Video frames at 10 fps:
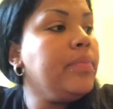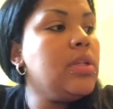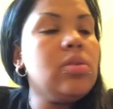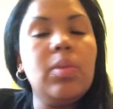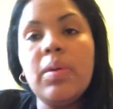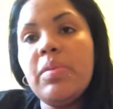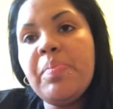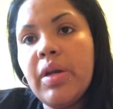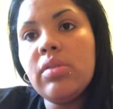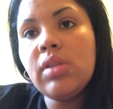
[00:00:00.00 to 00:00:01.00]
disculpen, mi
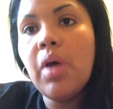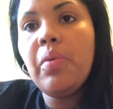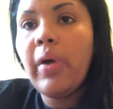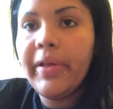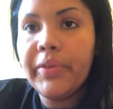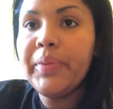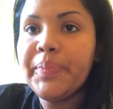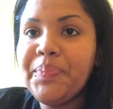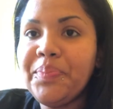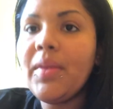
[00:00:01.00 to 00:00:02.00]
perro está jugando.
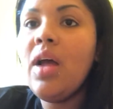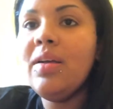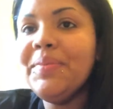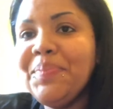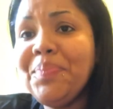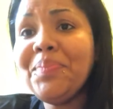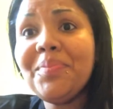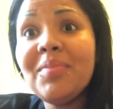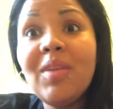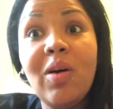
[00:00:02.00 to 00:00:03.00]

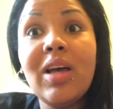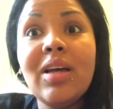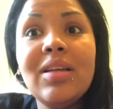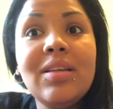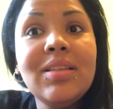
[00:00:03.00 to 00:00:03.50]
Uh. Oiga.